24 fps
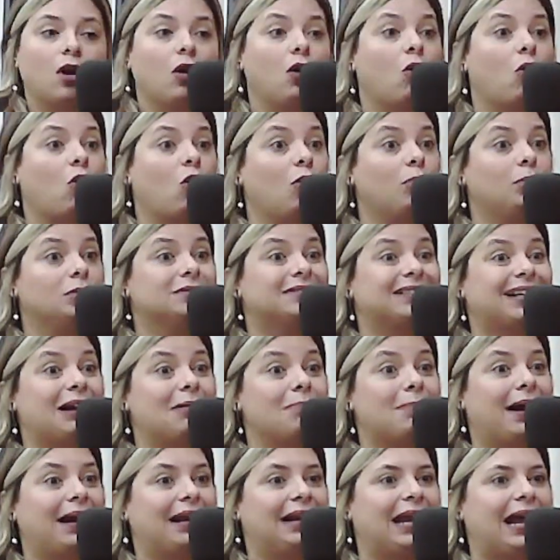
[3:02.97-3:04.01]
Como
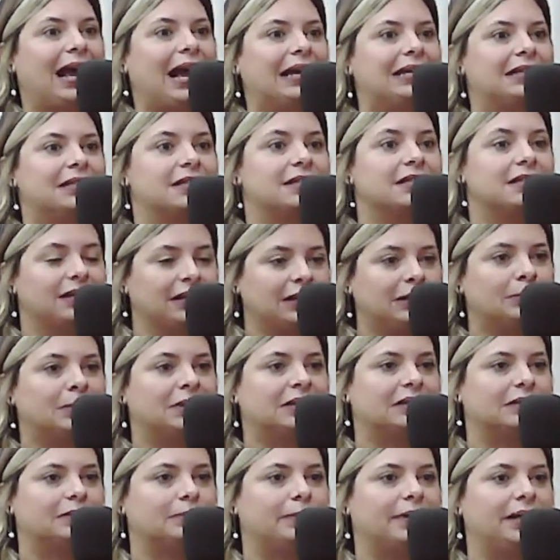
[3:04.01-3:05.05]
trabalhar em cima
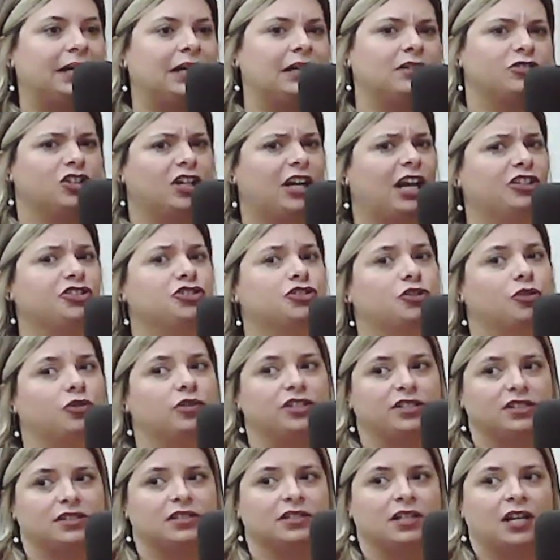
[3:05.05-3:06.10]
também de
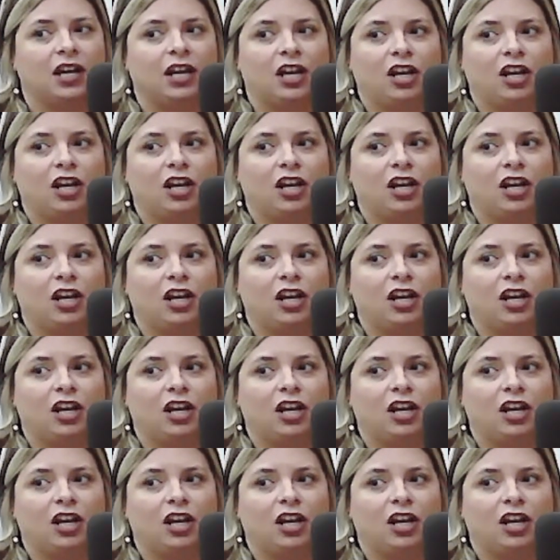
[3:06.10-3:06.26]
questões